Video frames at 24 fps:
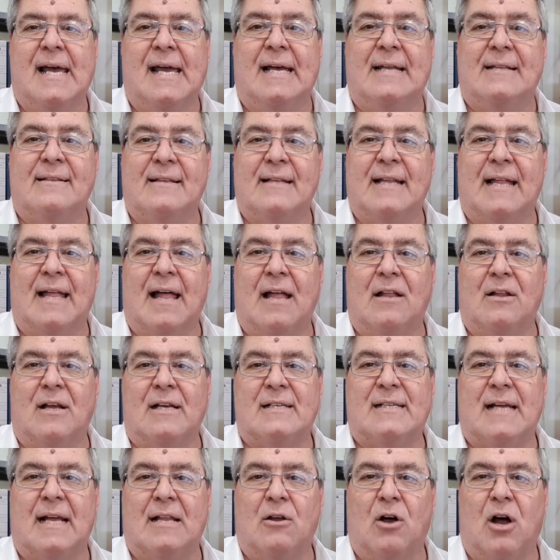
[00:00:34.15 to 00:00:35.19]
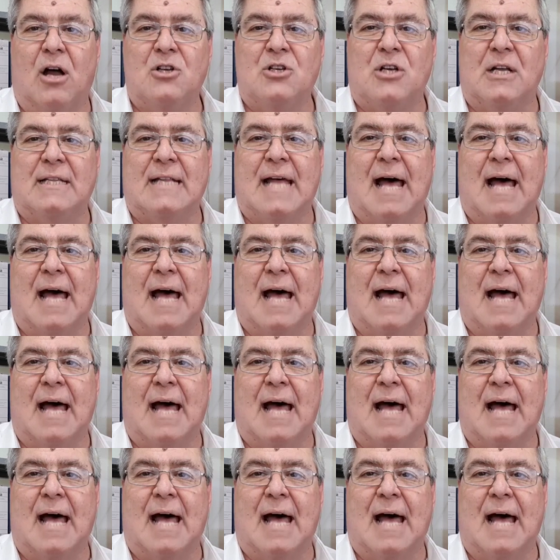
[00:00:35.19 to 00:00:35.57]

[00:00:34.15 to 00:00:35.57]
Entra lá na nossa loja